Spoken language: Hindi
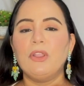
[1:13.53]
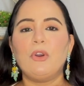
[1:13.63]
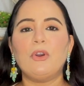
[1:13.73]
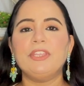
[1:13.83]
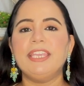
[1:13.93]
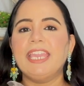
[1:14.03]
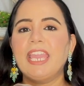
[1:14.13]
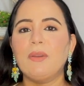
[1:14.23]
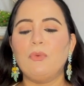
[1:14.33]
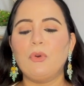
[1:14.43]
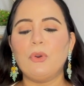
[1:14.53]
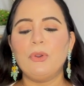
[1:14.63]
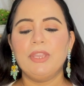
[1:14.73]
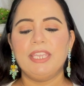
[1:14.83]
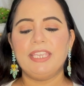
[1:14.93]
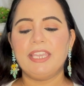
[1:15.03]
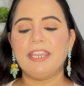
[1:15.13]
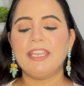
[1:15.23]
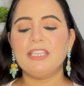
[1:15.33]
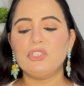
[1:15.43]
और ये है वो इयर
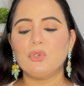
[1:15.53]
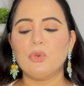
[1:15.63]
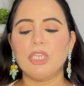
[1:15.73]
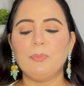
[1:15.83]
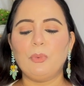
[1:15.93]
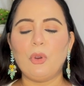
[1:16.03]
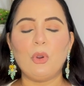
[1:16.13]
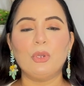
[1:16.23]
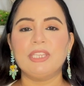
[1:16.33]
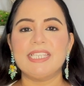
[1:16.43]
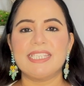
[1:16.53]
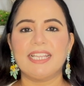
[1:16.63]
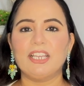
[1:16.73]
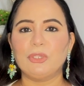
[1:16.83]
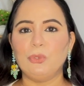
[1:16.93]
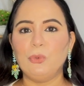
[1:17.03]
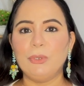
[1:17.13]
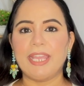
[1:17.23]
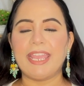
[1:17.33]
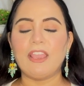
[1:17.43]
जो कि बहुत ही ज़्यादा
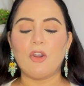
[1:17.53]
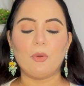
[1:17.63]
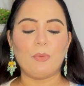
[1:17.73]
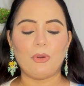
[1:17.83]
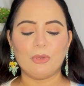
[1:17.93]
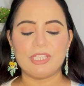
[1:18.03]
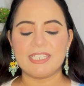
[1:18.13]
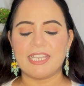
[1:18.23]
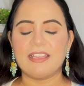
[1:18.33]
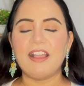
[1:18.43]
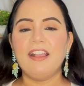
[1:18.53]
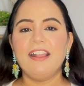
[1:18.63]
क्यूट है और बहुत ही ज़्यादा